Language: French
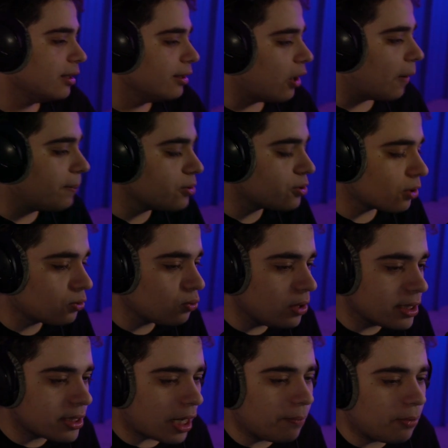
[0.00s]
En plus, dans tous
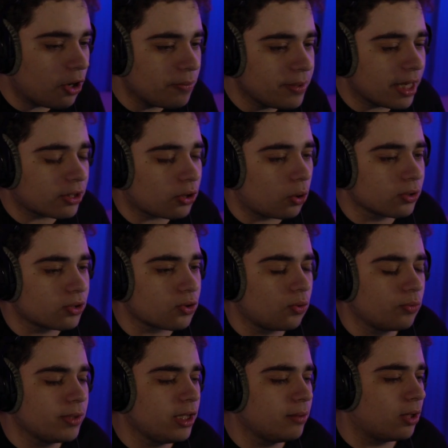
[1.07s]
les albums, il y a 30 sons
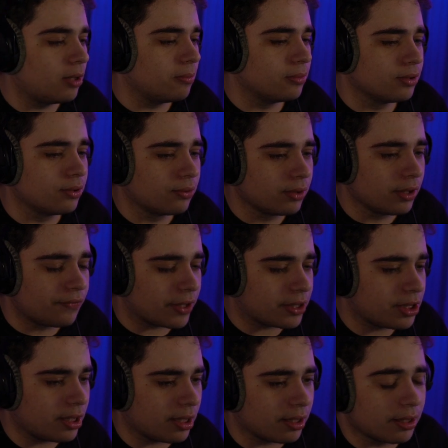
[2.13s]
minimum. Euh, on est
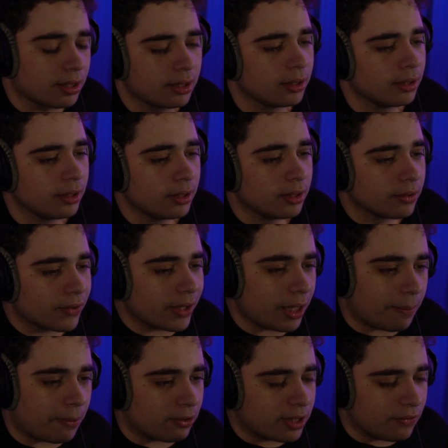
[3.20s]
fatigué. Frère,
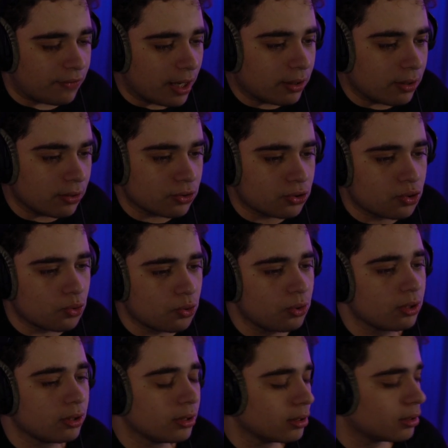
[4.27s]
prends des vacances,
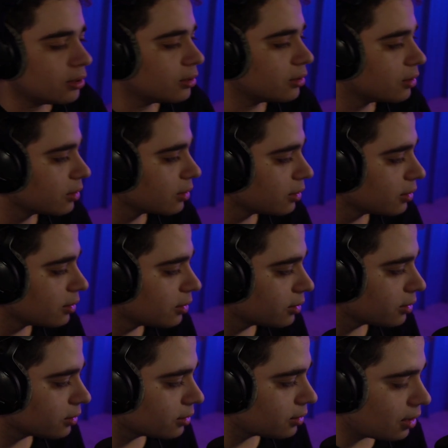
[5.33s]
Joule.
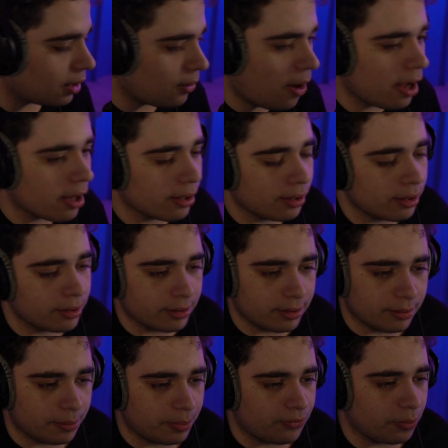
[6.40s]
Ah ouais, euh,
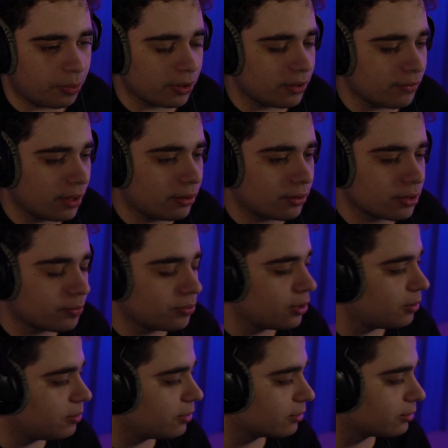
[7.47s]
prends des vacances au bout d'un
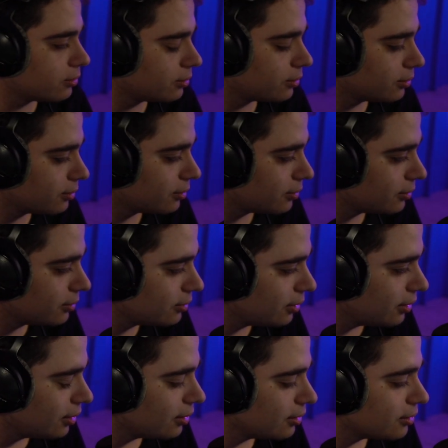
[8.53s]
moment.
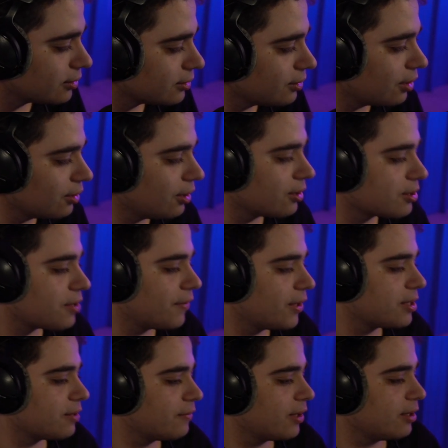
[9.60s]
Non, non, c'est vrai,
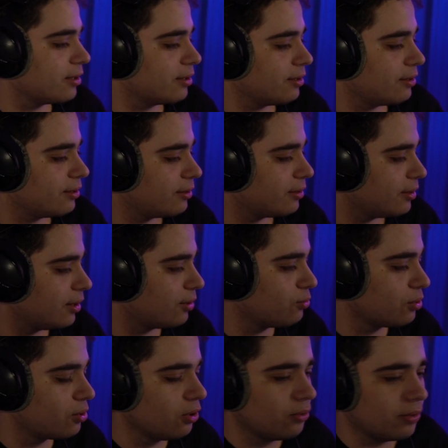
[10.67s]
c'est vrai.
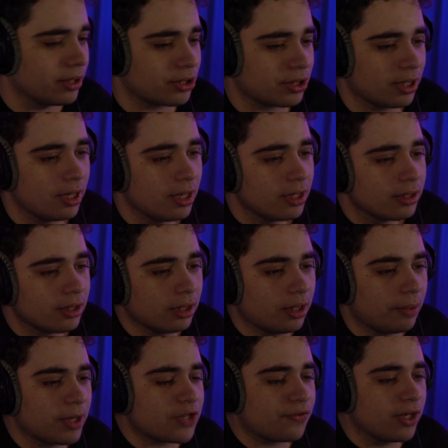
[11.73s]
Écoute-le, wesh. Non, non,
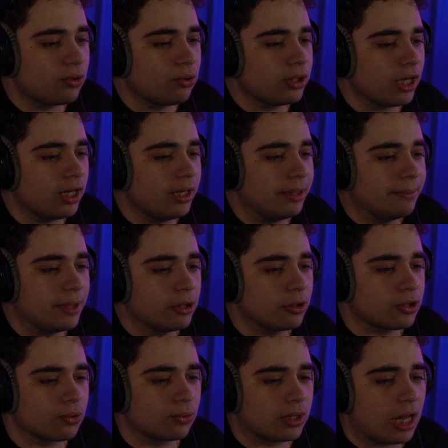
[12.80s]
moi, je vais écouter les meilleurs
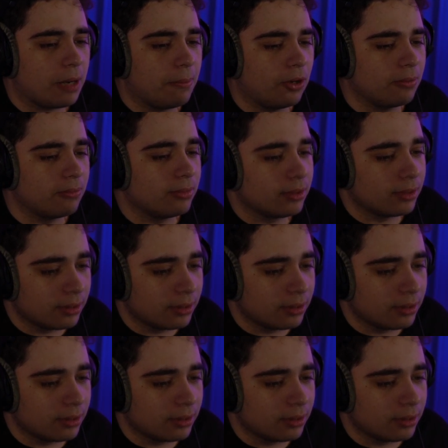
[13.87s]
sons de l'album.